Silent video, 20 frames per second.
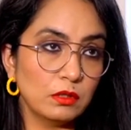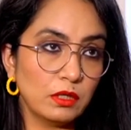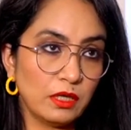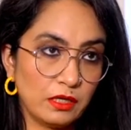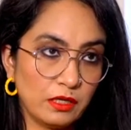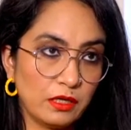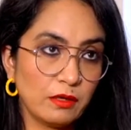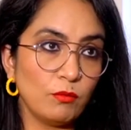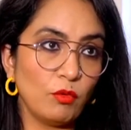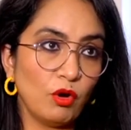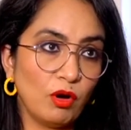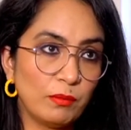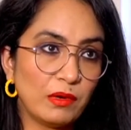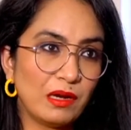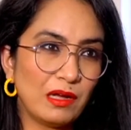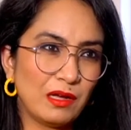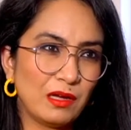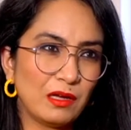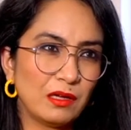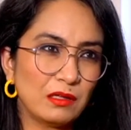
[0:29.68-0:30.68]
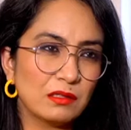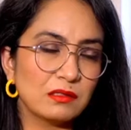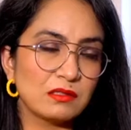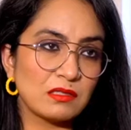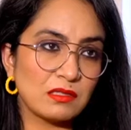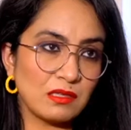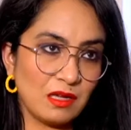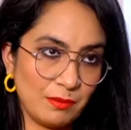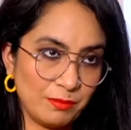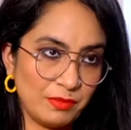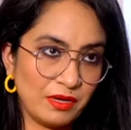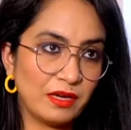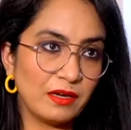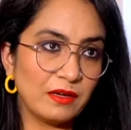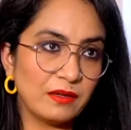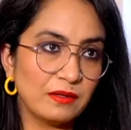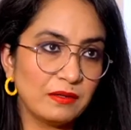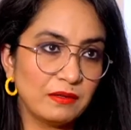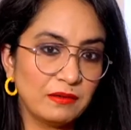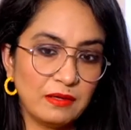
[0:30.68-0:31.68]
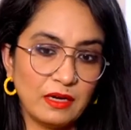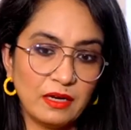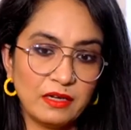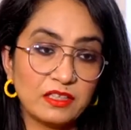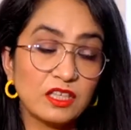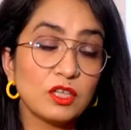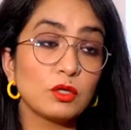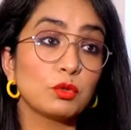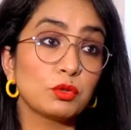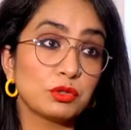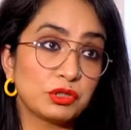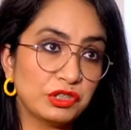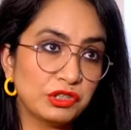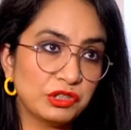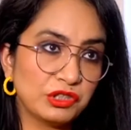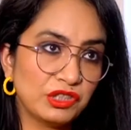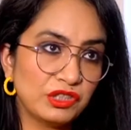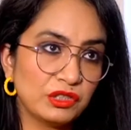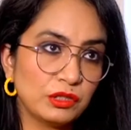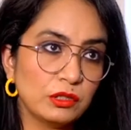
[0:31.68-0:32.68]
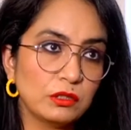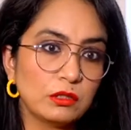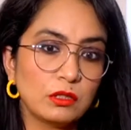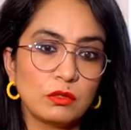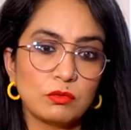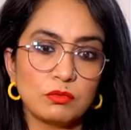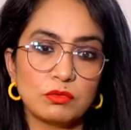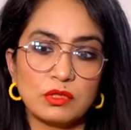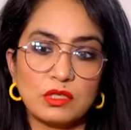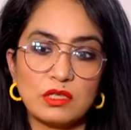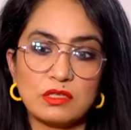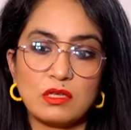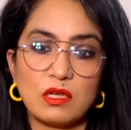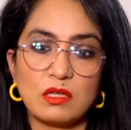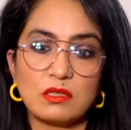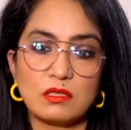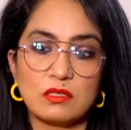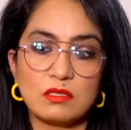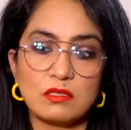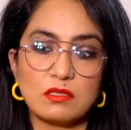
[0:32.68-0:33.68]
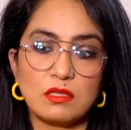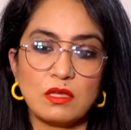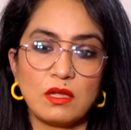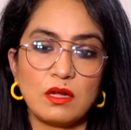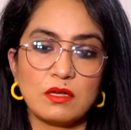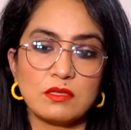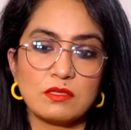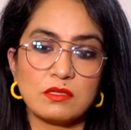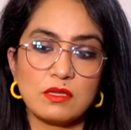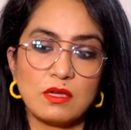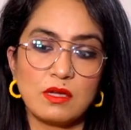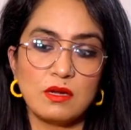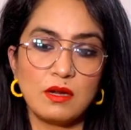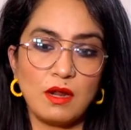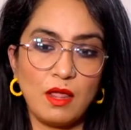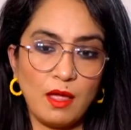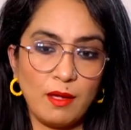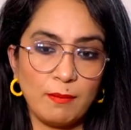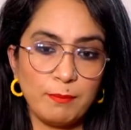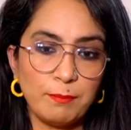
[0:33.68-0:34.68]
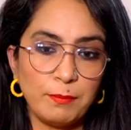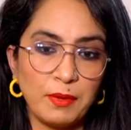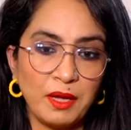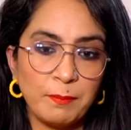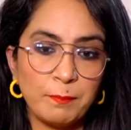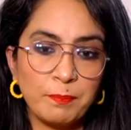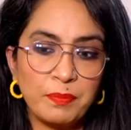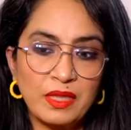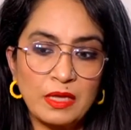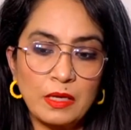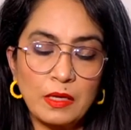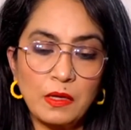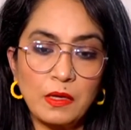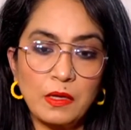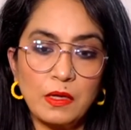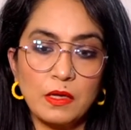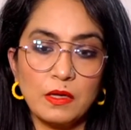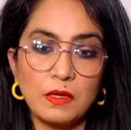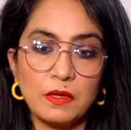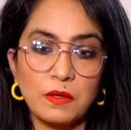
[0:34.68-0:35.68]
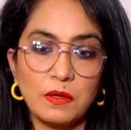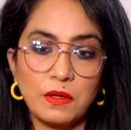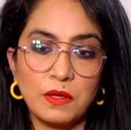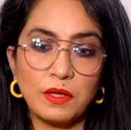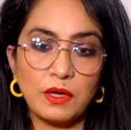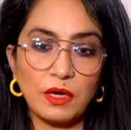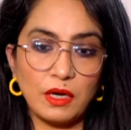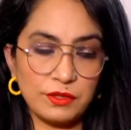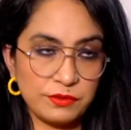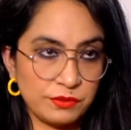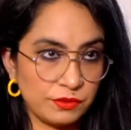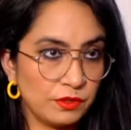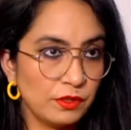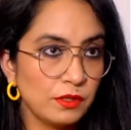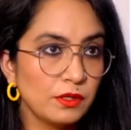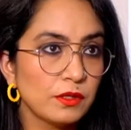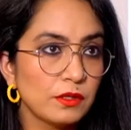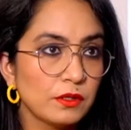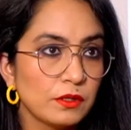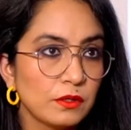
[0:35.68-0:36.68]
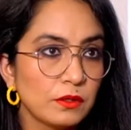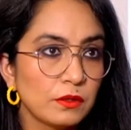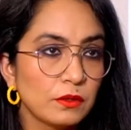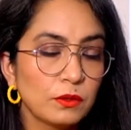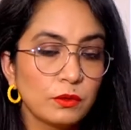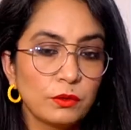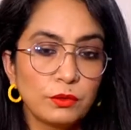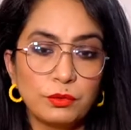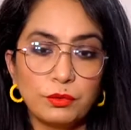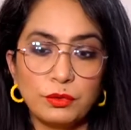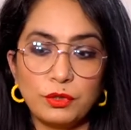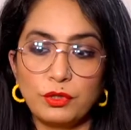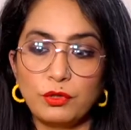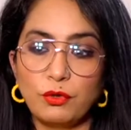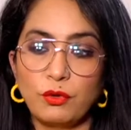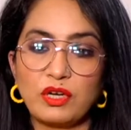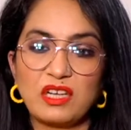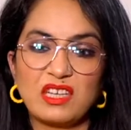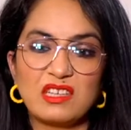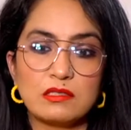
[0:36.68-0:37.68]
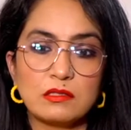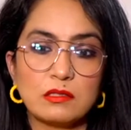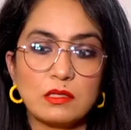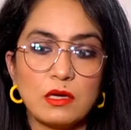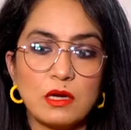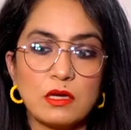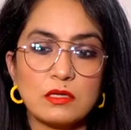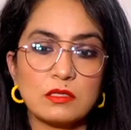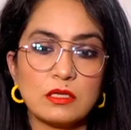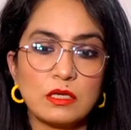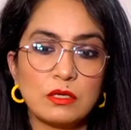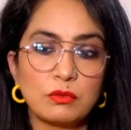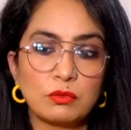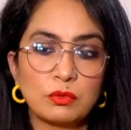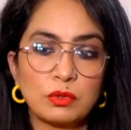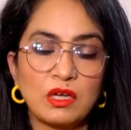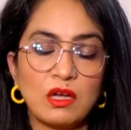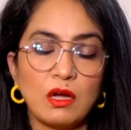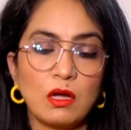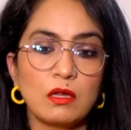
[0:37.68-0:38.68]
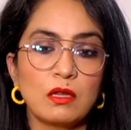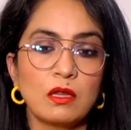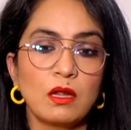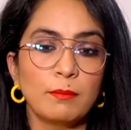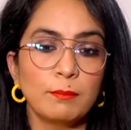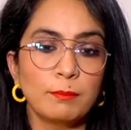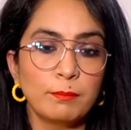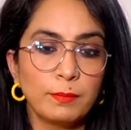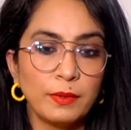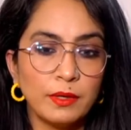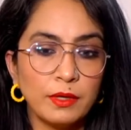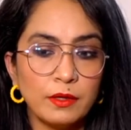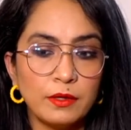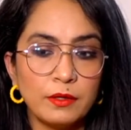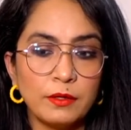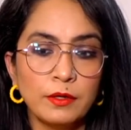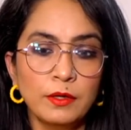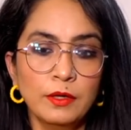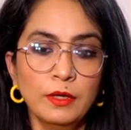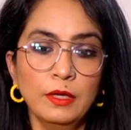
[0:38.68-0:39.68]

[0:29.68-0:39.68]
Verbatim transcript: ने ये मामला सामने लाने की कोशिश की थी कि उनके साथ किस तरह से नैब में हिरासगी हुई और किस तरह से उनका नंबर